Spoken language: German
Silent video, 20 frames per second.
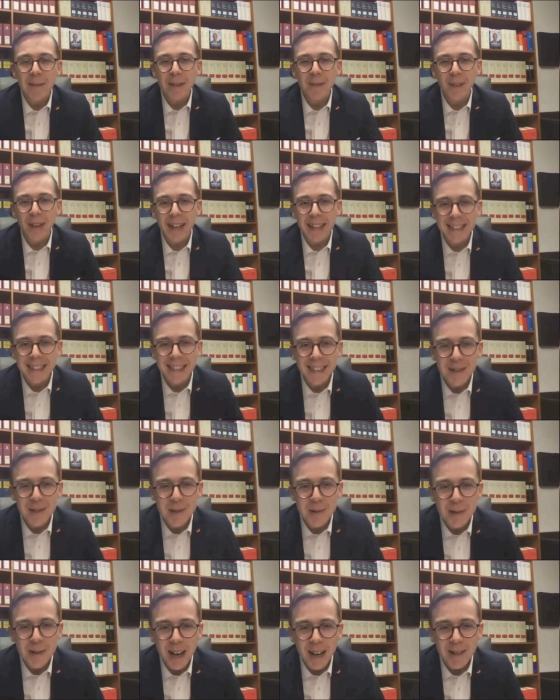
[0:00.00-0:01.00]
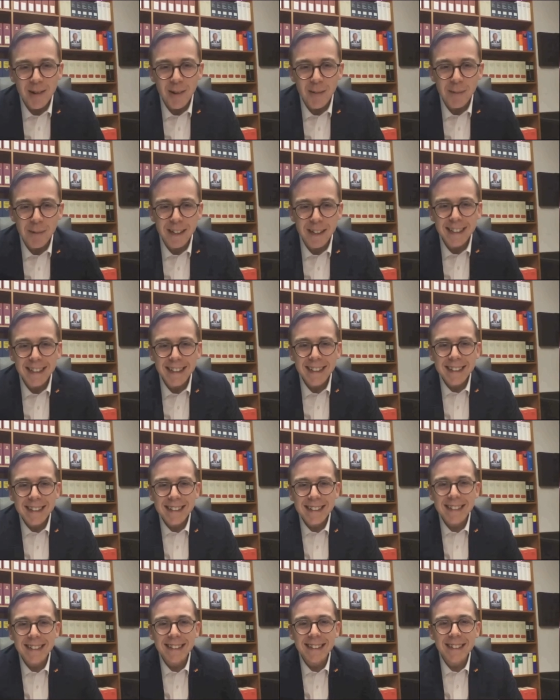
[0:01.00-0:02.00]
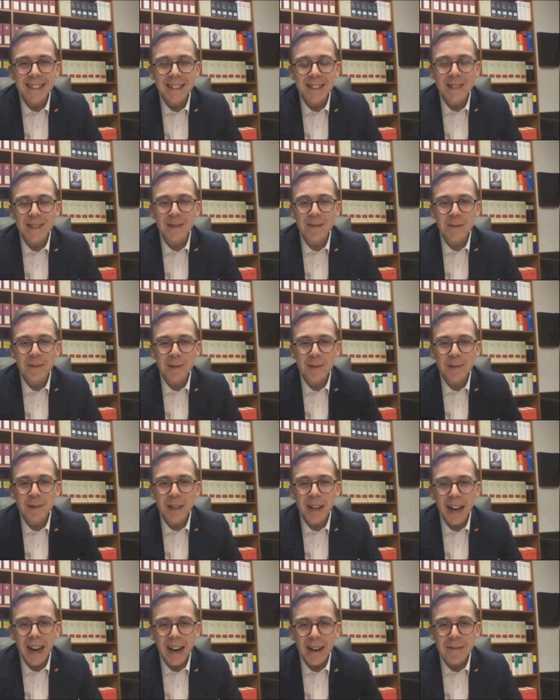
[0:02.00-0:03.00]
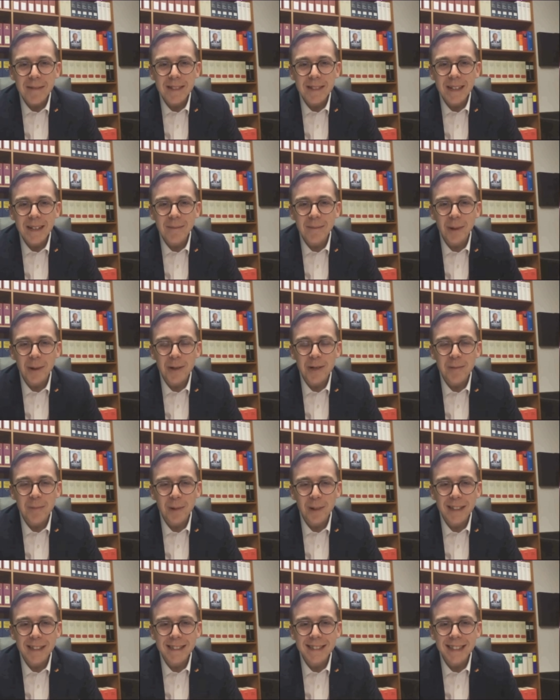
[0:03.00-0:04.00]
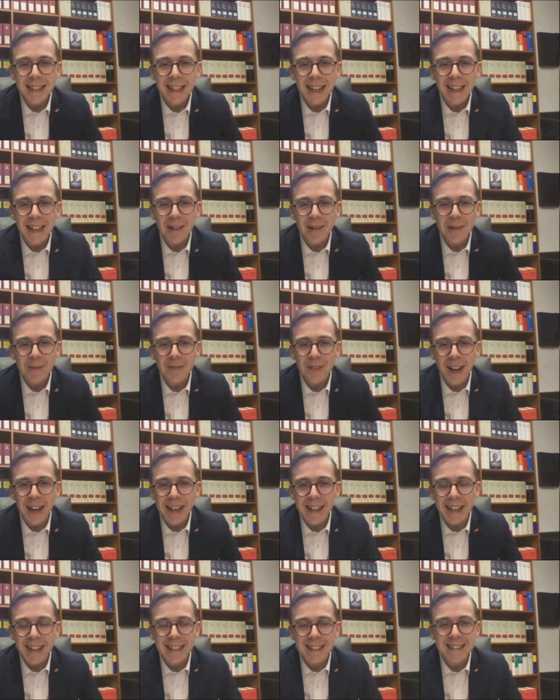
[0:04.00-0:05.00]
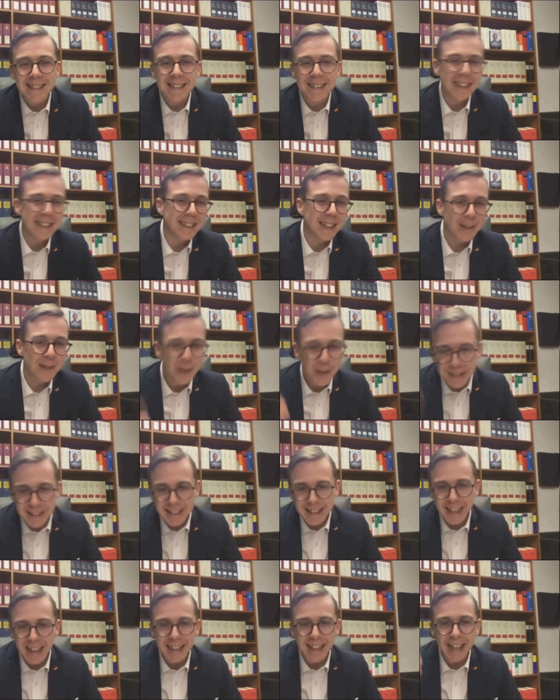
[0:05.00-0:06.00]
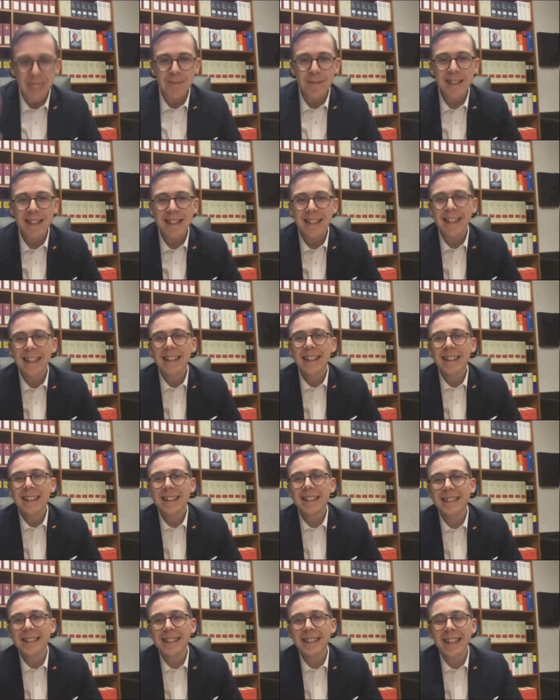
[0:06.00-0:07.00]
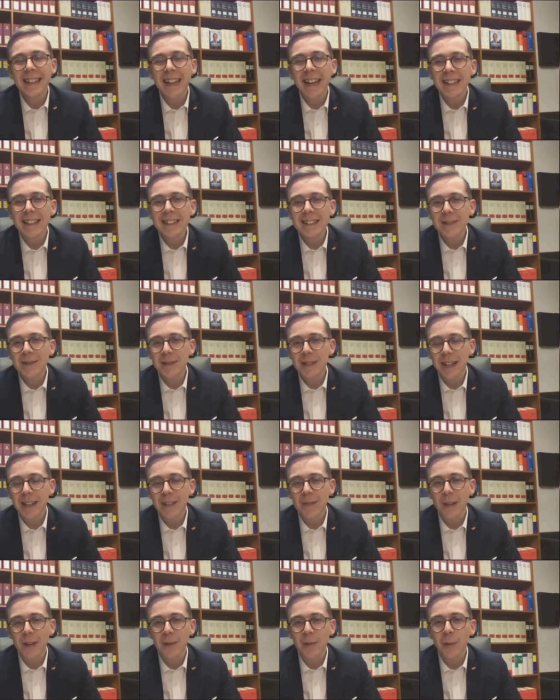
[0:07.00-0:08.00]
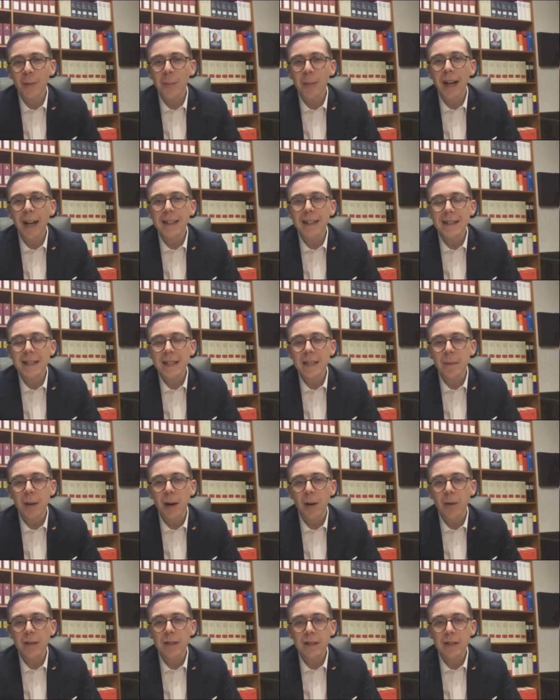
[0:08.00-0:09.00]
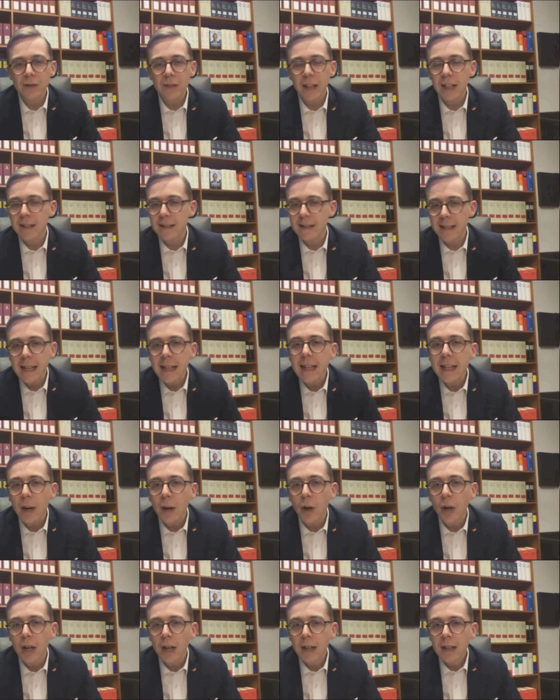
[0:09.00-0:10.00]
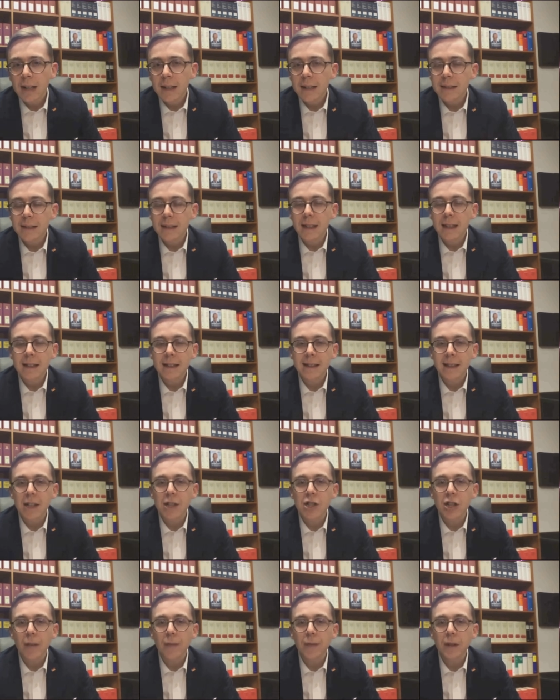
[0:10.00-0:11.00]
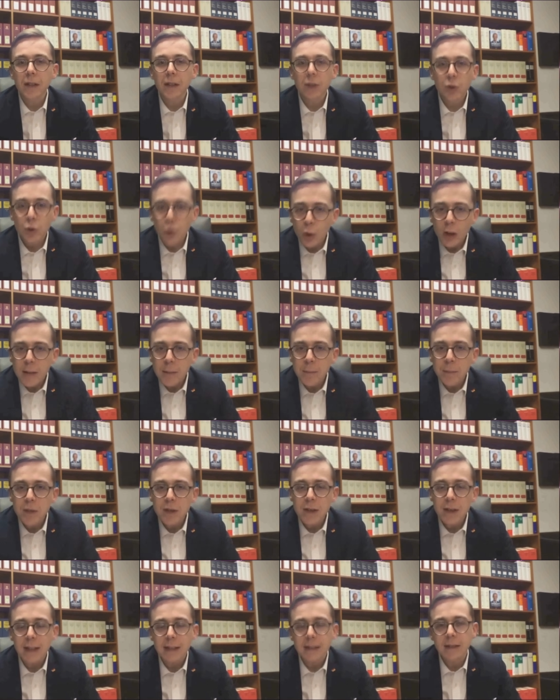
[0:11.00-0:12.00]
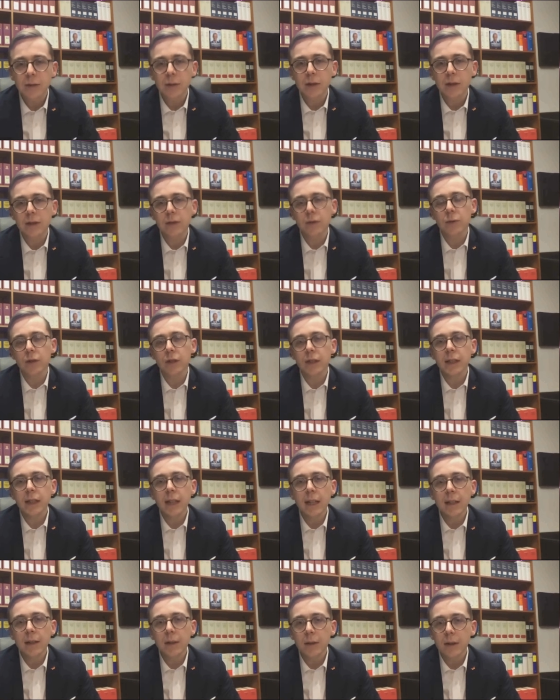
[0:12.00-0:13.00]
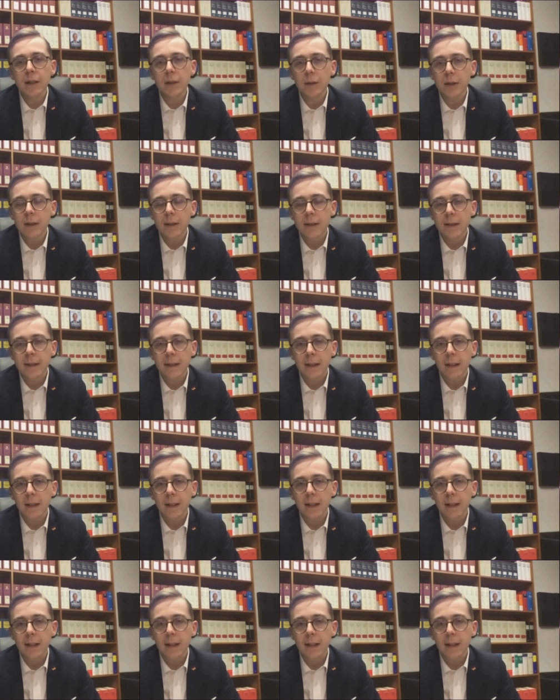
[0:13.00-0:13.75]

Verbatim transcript: Mich fragt jede Schülergruppe, äh, die ich zu Besuch habe hier im Deutschen Bundestag aus dem Wahlkreis, da ist natürlich Cannabis äh, Legalisierung ganz weit oben als Thema und insoweit sehe ich auch, dass da gesellschaftlichen Druck gibt, das zu diskutieren und